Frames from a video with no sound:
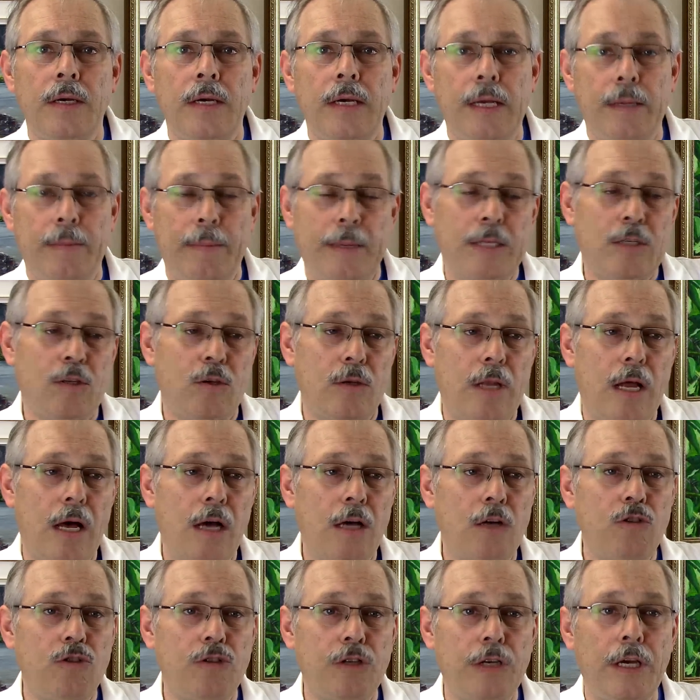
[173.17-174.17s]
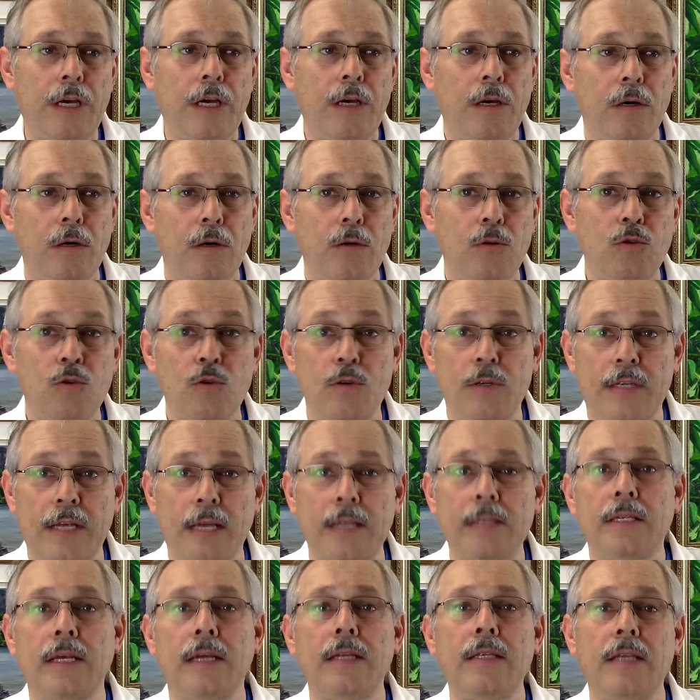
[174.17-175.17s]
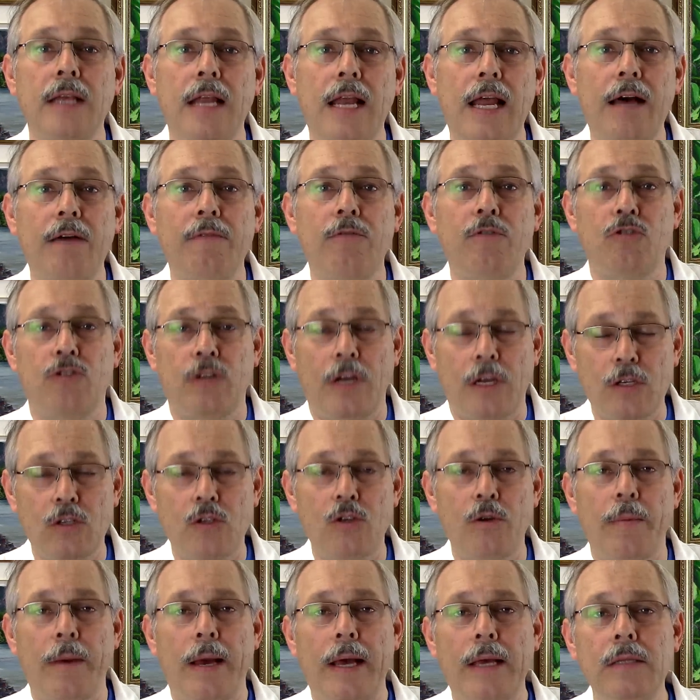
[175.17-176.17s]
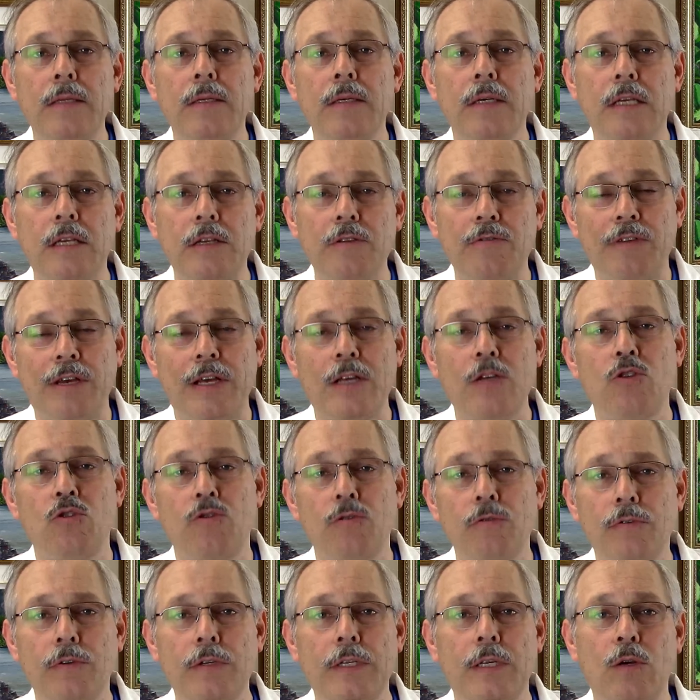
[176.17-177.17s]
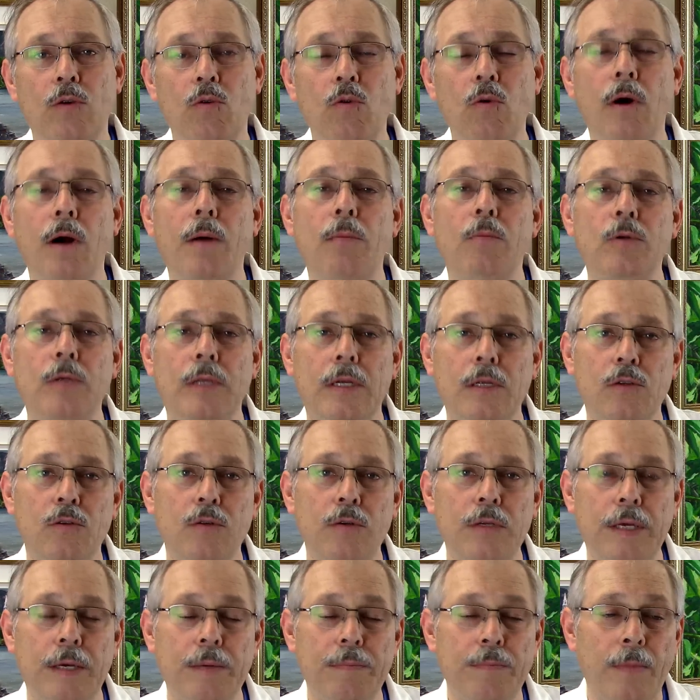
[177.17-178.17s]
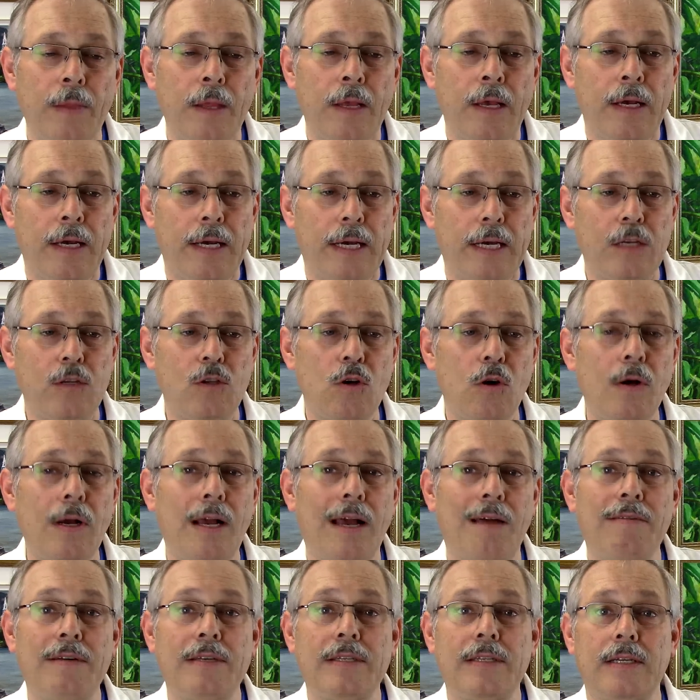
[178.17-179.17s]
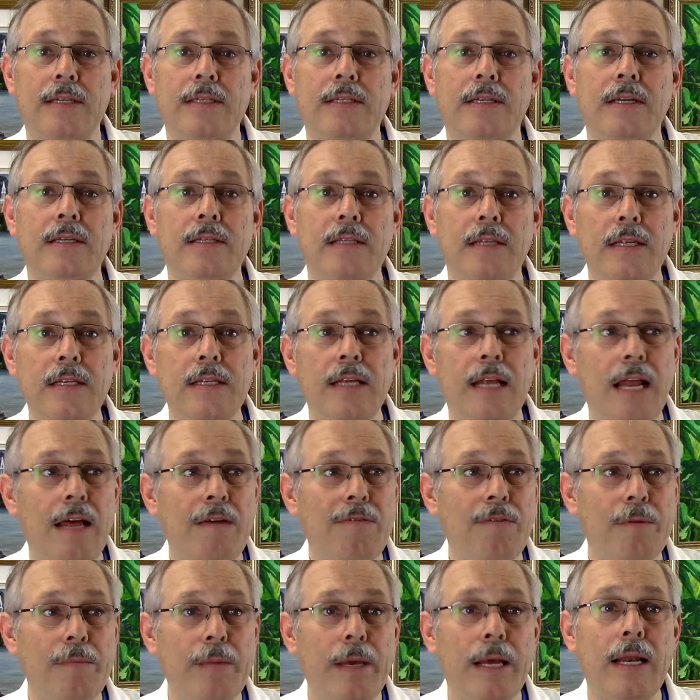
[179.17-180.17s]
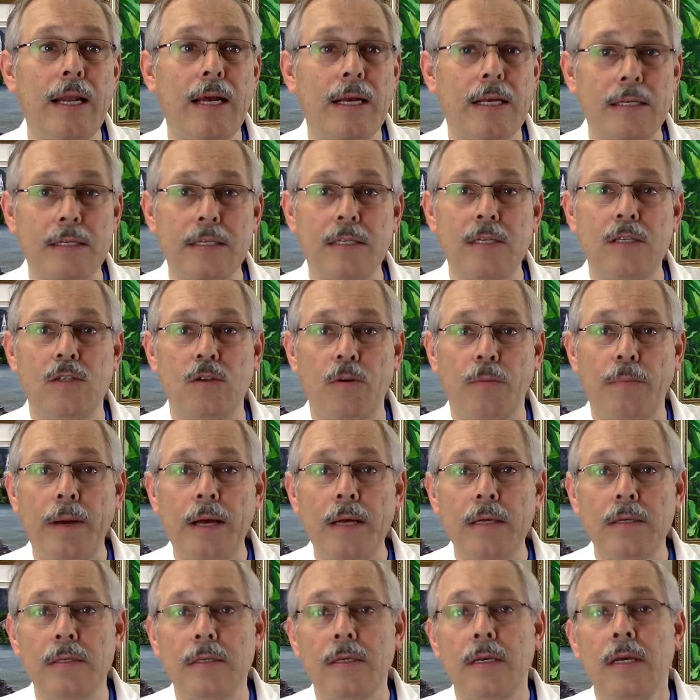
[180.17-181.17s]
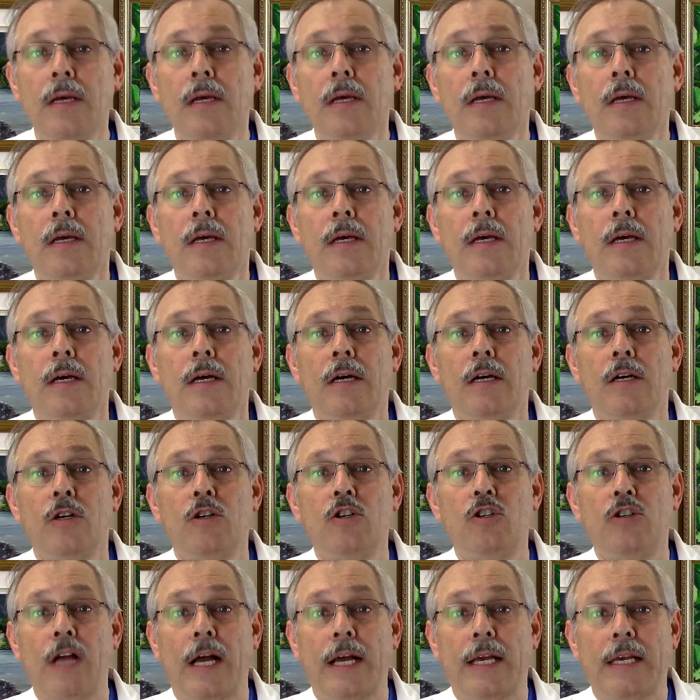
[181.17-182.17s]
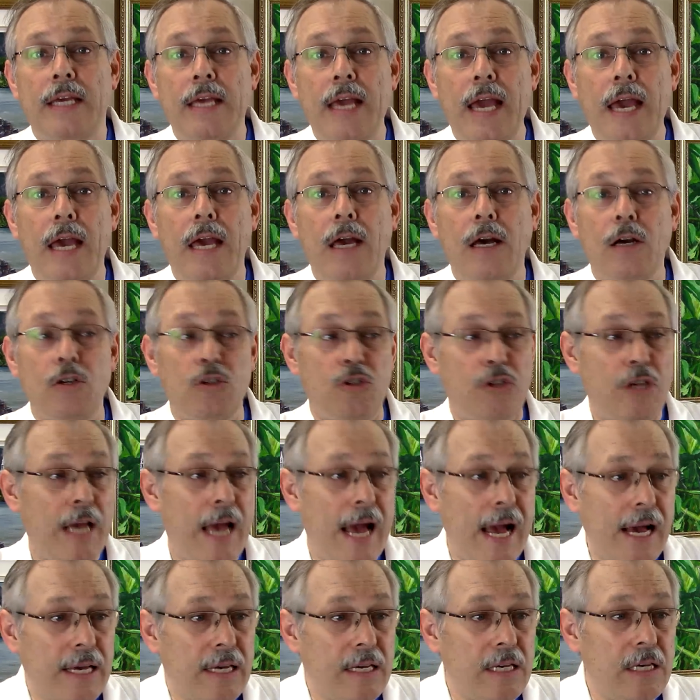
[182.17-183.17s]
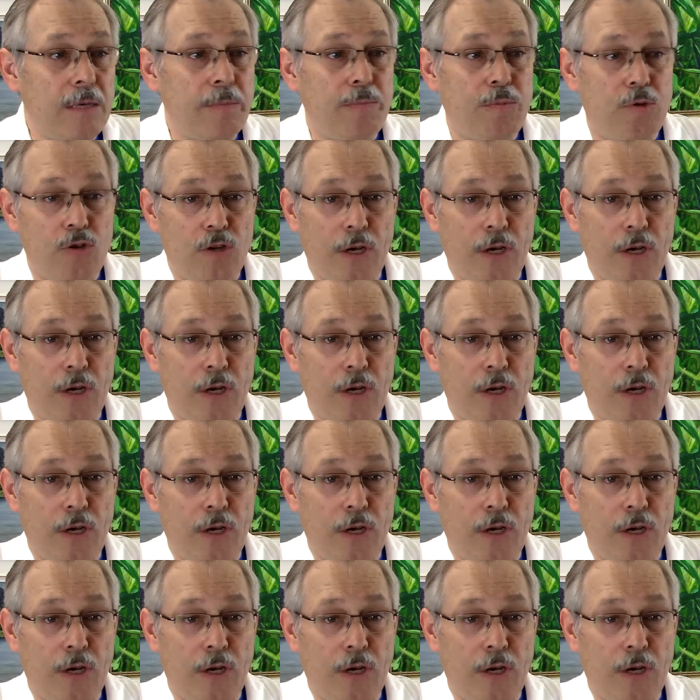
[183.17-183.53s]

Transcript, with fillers: Et maintenant, j'ai euh, une centaine d'élèves chaque semaine qui viennent suivre des cours à mon atelier. Et donc, avec cette centaine d'élèves, eh bien là, qu'est-ce qui se passe J'acquiers, j'ai acquis, puis